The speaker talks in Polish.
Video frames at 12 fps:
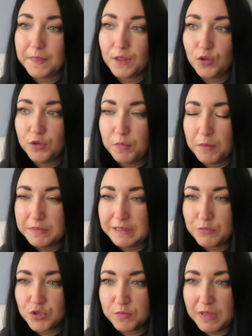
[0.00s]
No i
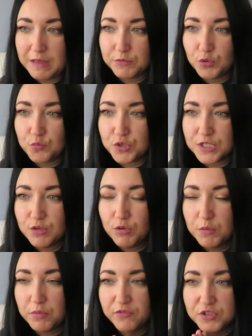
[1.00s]
pamiętam, że miałam tą
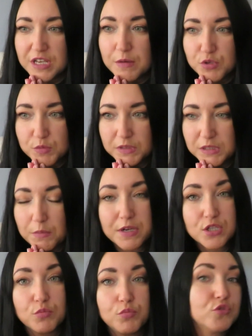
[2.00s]
przesyłkę, bo wiedziałam, że będę
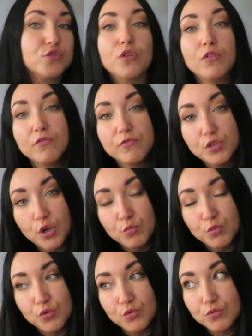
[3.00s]
bardzo późno w
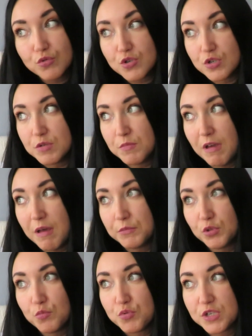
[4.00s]
domu, czyli miałam
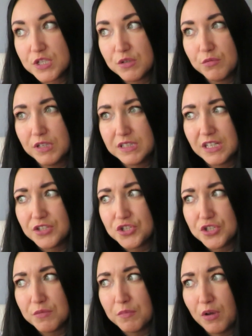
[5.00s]
tą przesyłkę tak
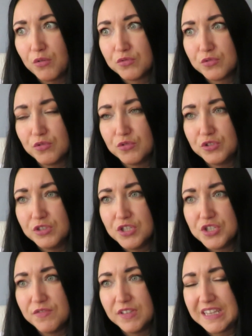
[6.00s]
gdzieś chyba od
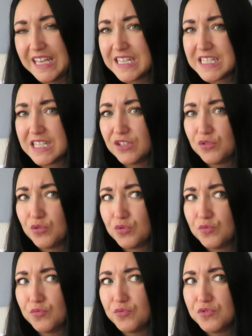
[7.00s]
godziny 19 do
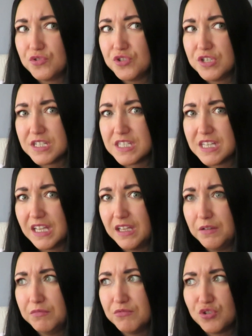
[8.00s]
20
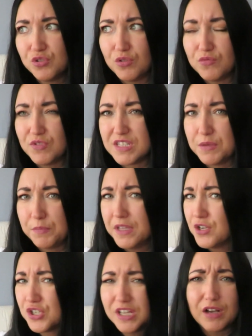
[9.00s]
czy do
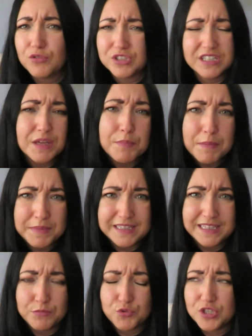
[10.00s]
21, jakoś tak nie
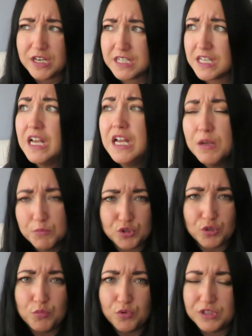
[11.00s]
pamiętam już teraz, bo
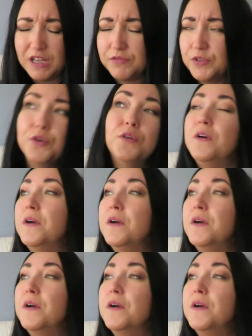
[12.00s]
to było dawno.